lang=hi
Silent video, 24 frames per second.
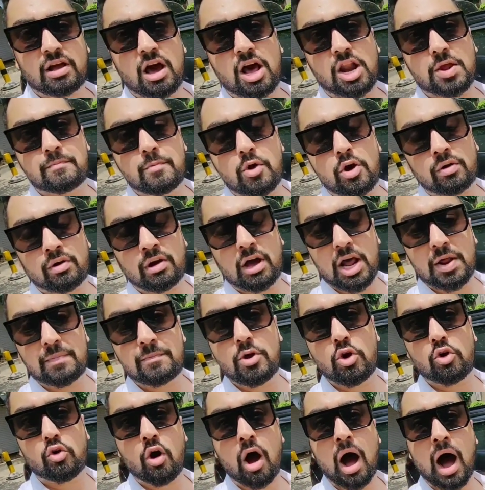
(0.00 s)
गर्मियों
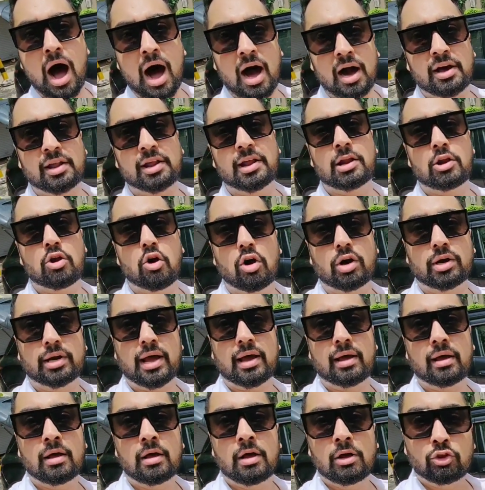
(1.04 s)
गर्मियों का आखिरी लॉट
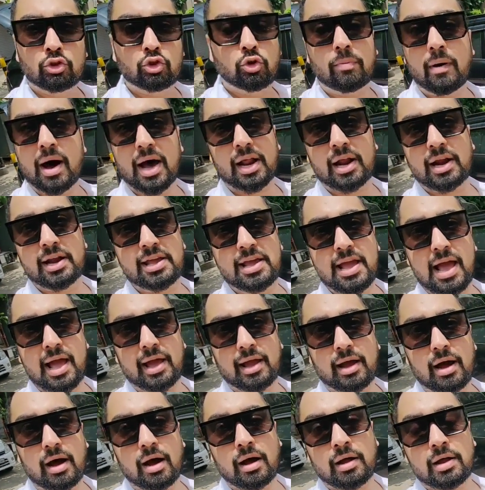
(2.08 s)
है दोबारा नहीं
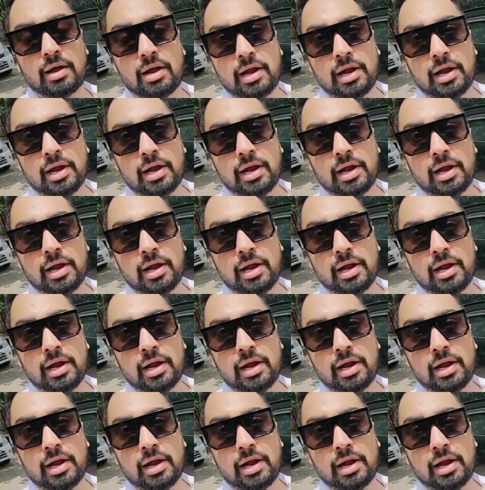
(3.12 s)
आएगा